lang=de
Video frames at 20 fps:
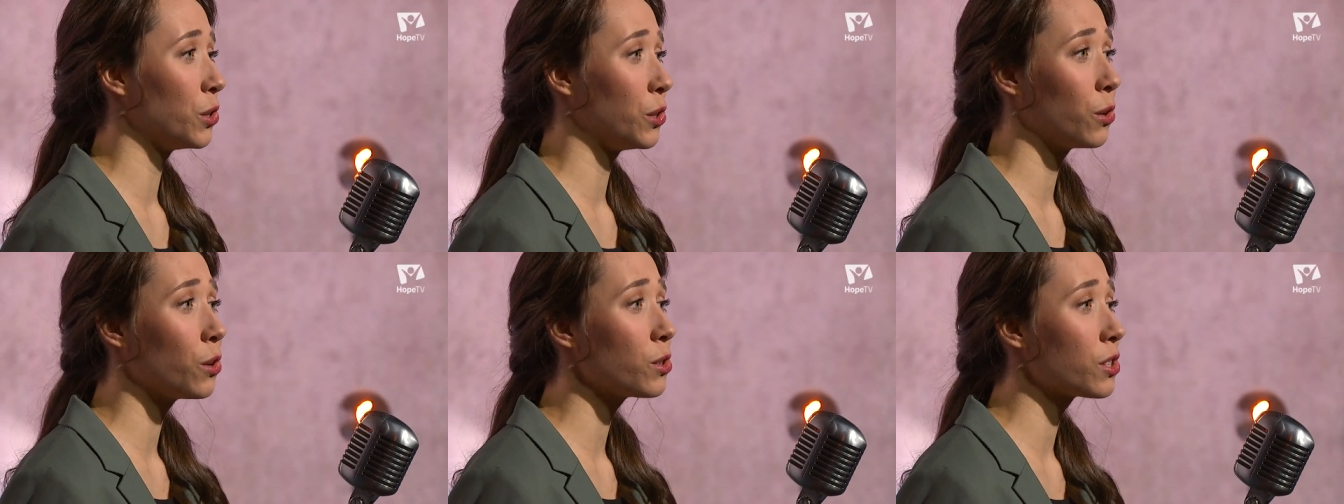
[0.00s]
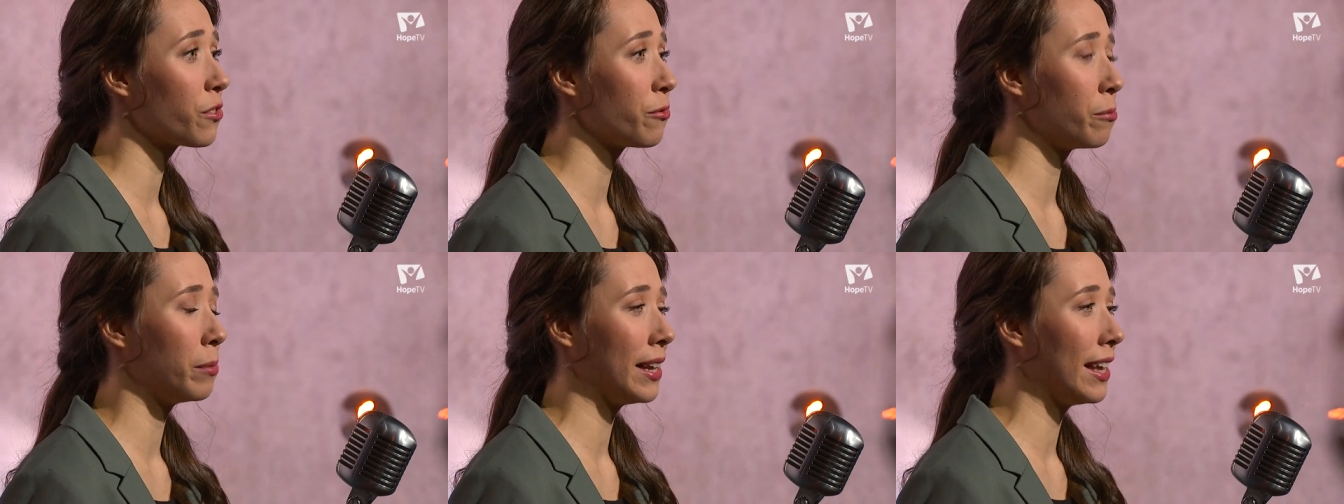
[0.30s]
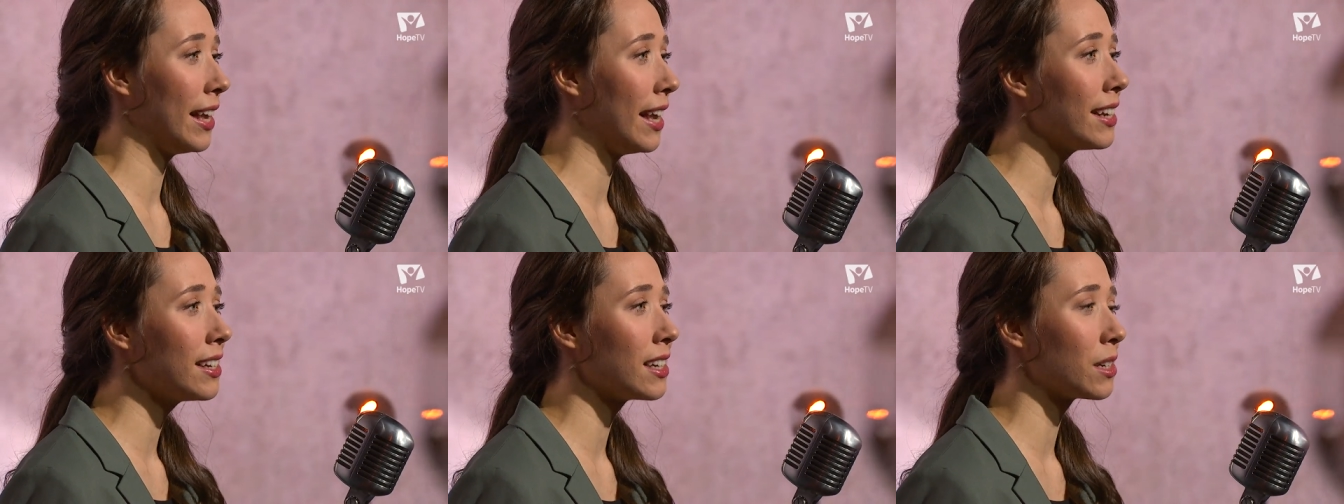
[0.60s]
und Josef
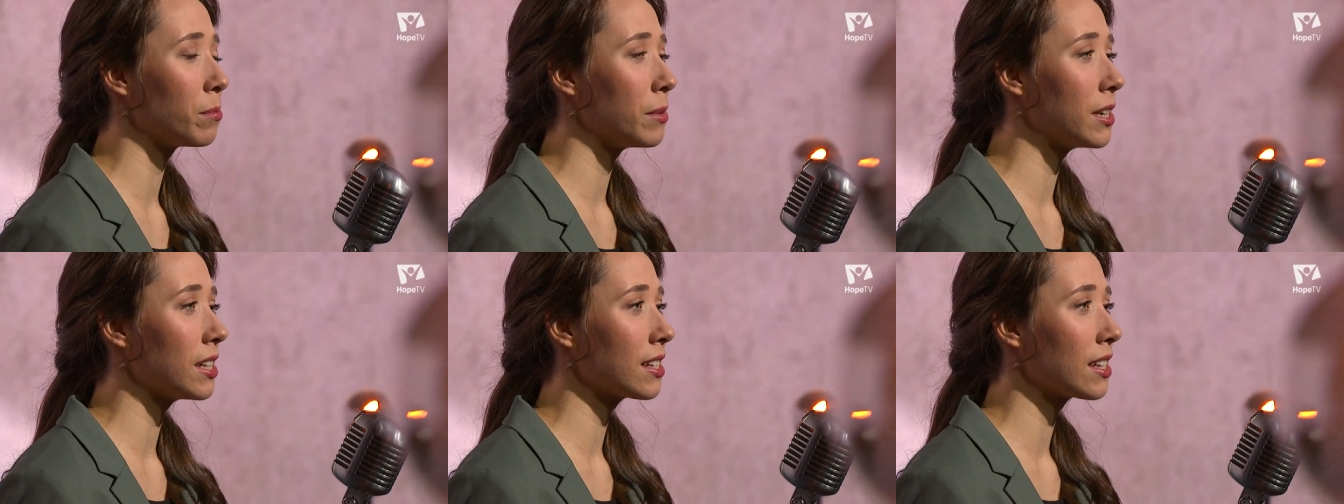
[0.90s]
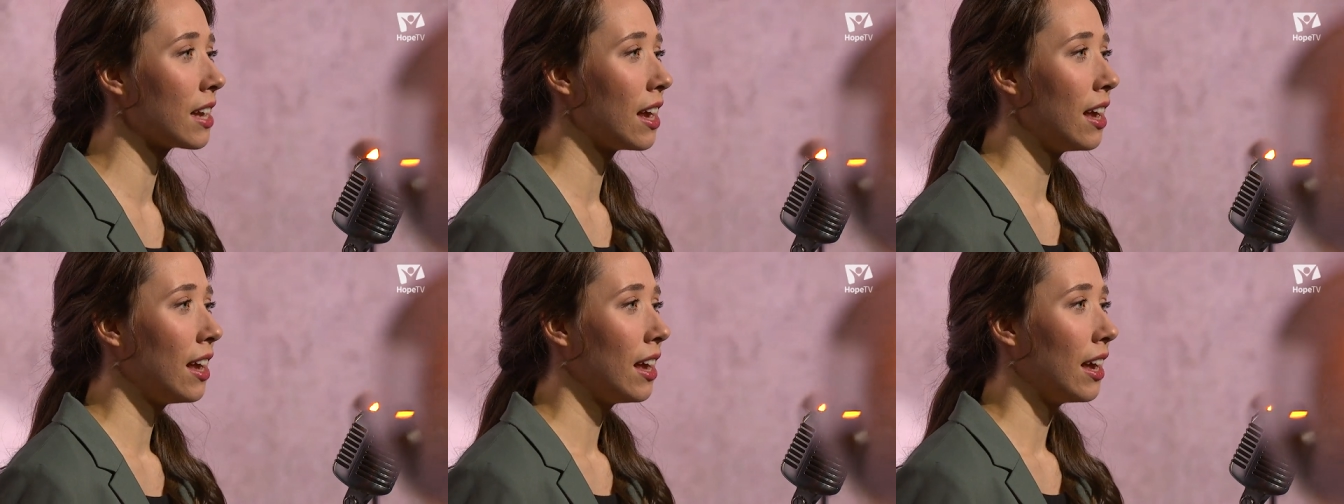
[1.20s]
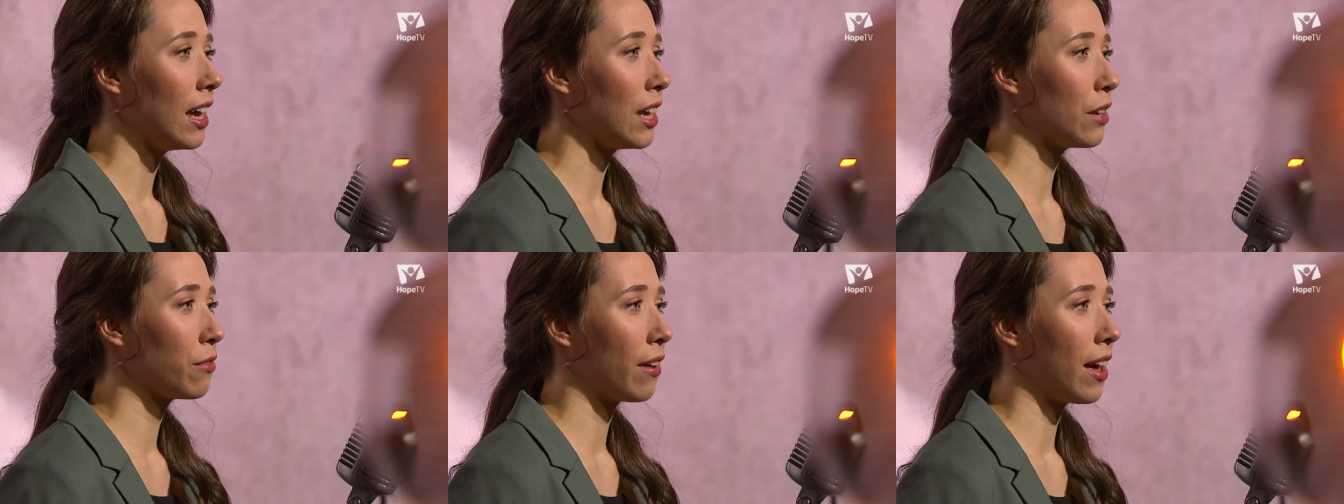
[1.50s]
begegnet bist,
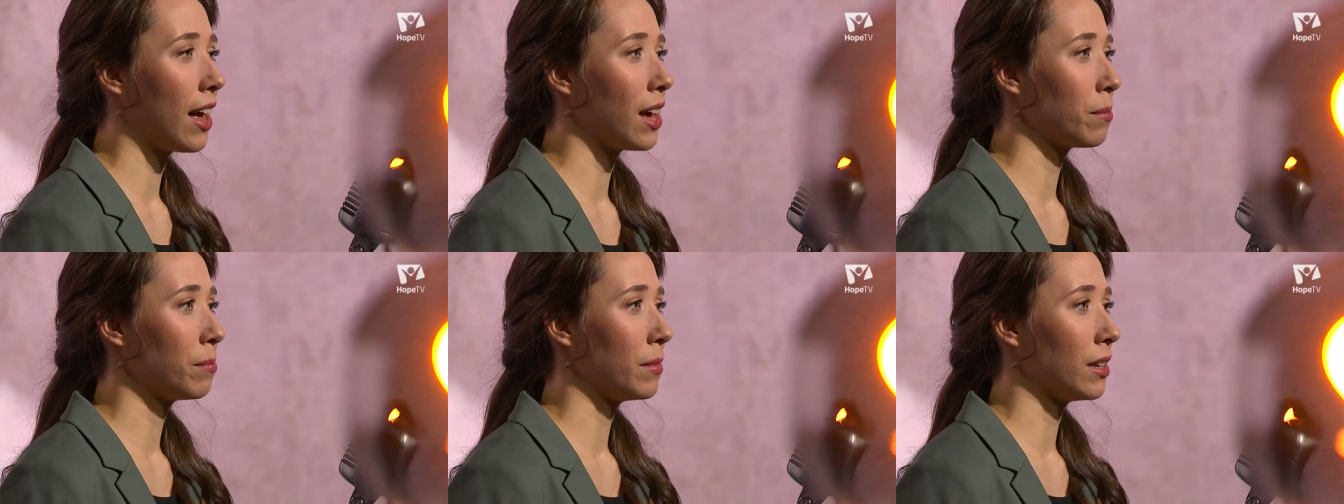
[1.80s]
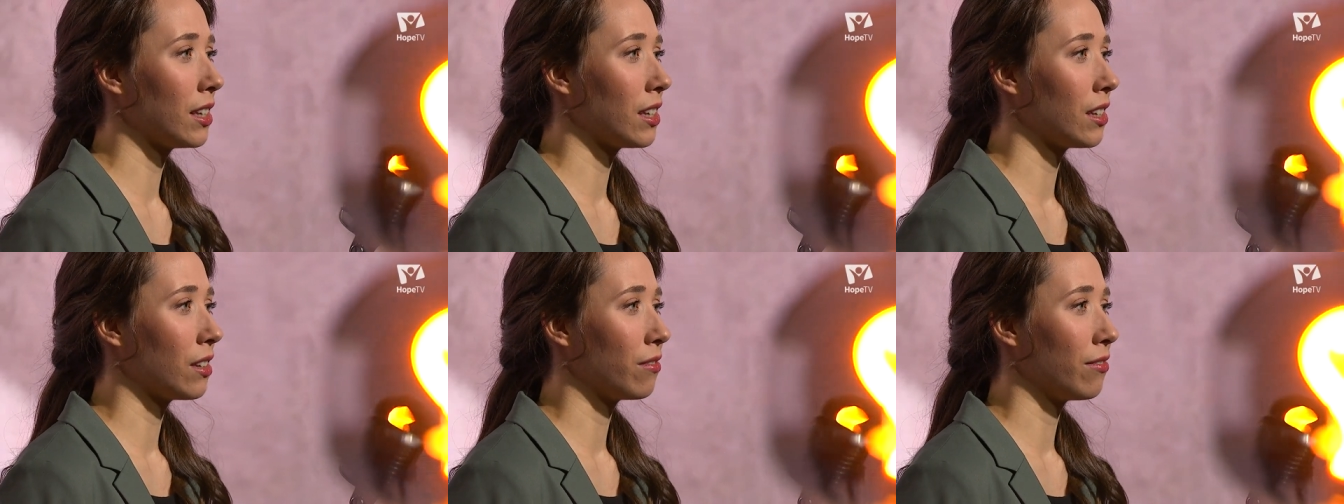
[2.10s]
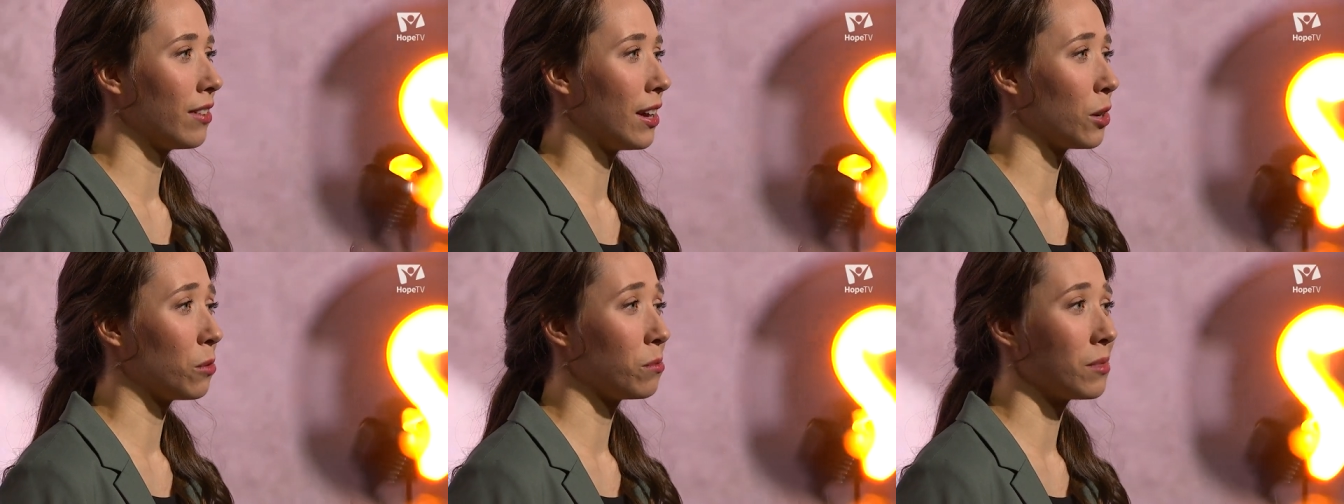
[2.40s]
ich frag mich,
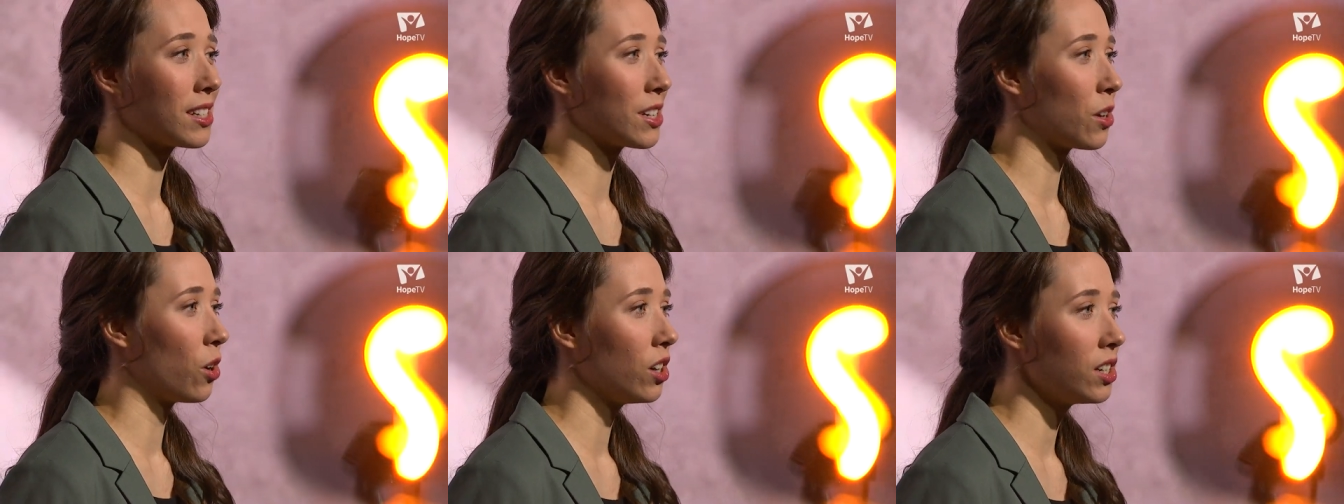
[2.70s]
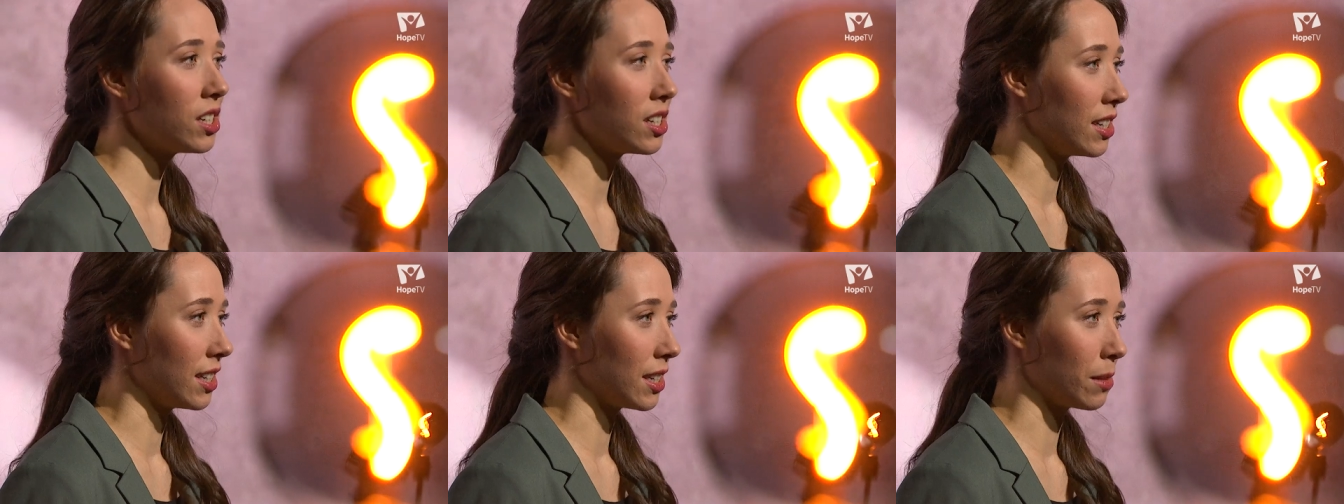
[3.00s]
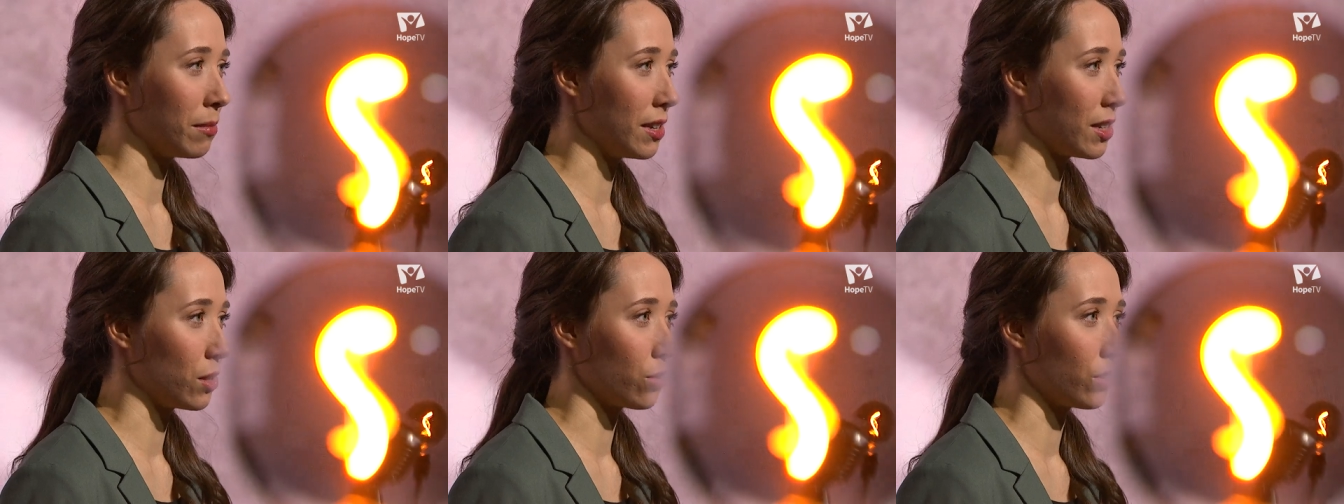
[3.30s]
warum das heute
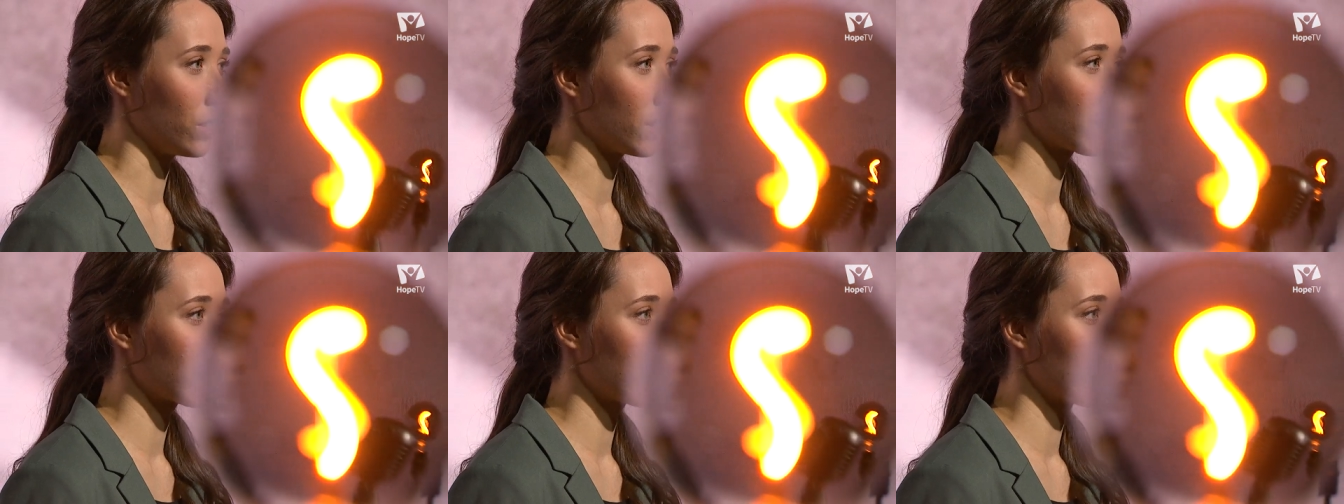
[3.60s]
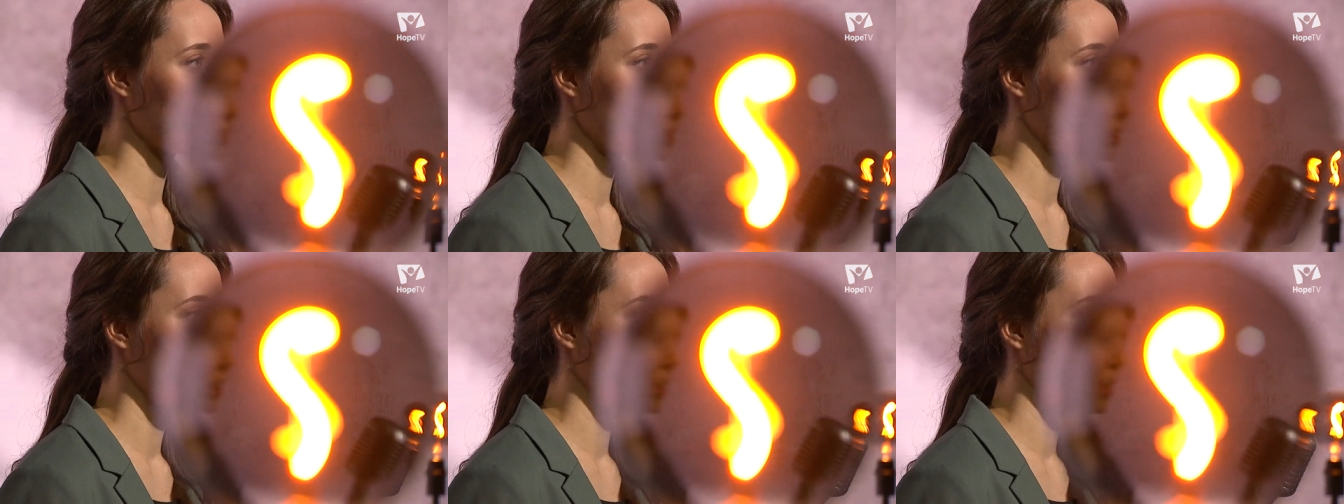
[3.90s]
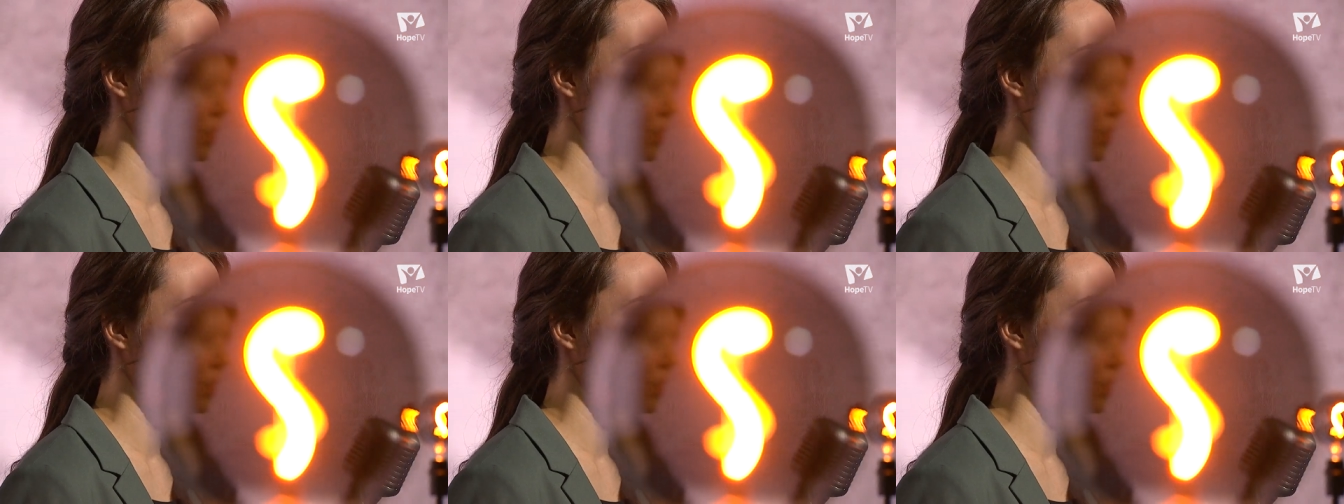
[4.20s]
nicht mehr so ist